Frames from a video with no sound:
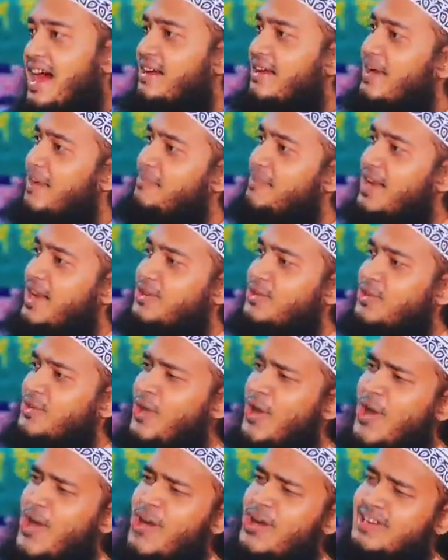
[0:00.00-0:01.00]
এখন আপনারা
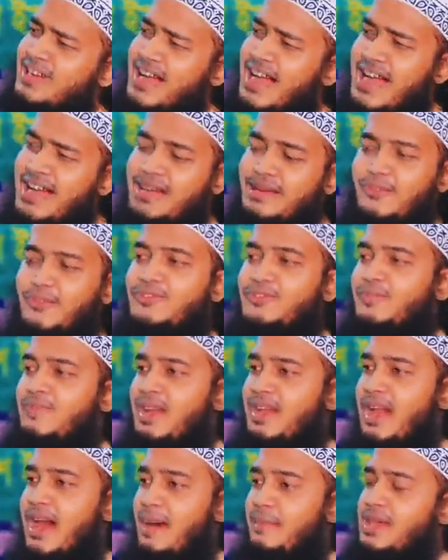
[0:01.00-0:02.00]
শর্টকাটে
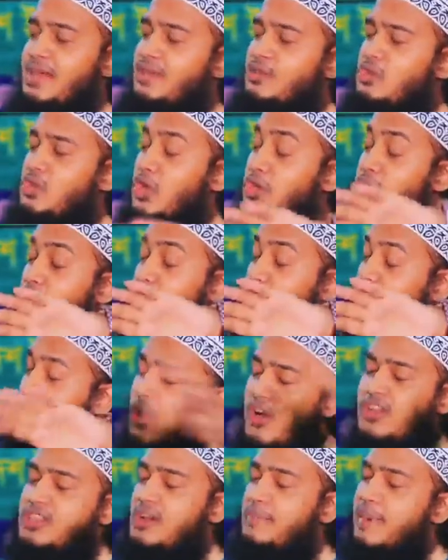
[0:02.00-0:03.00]
বুঝবেন আমি যত
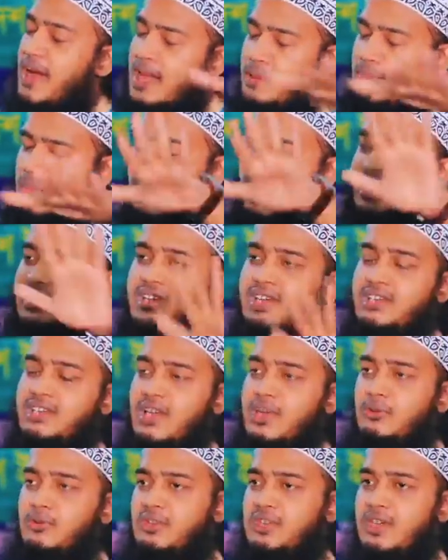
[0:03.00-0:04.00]
সহজে পারি বলার
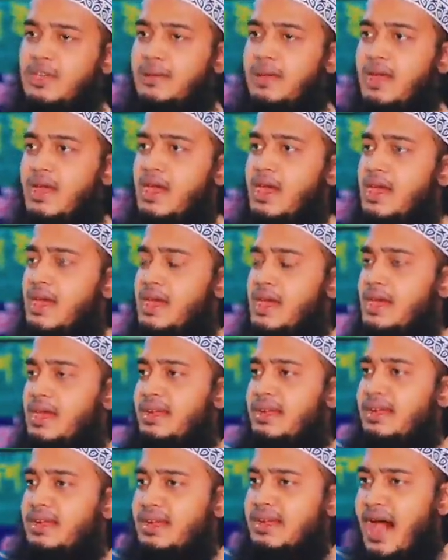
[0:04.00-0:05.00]
চেষ্টা করছি
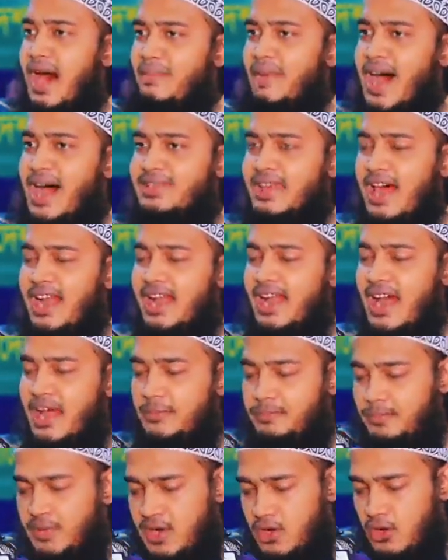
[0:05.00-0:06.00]
নামাজ
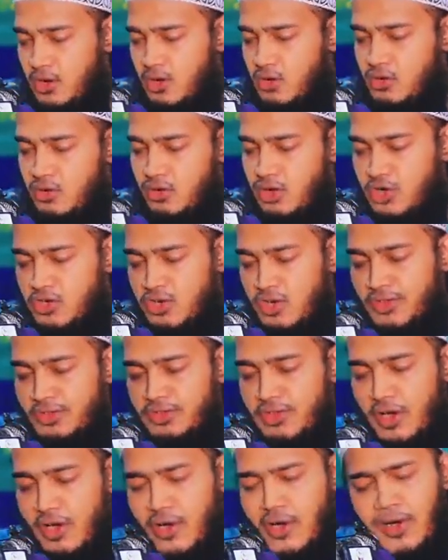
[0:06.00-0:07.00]
আল্লাহর প্রিয় কোনো
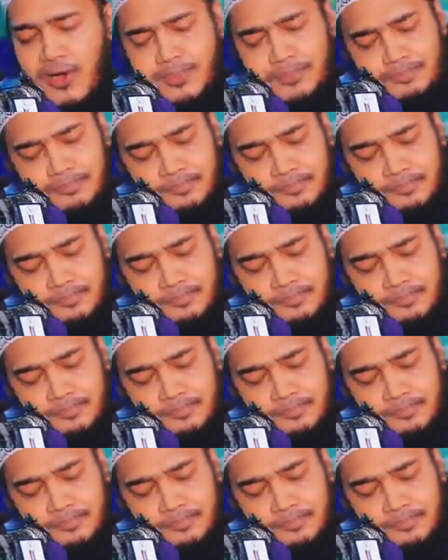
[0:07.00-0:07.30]
সন্দেহ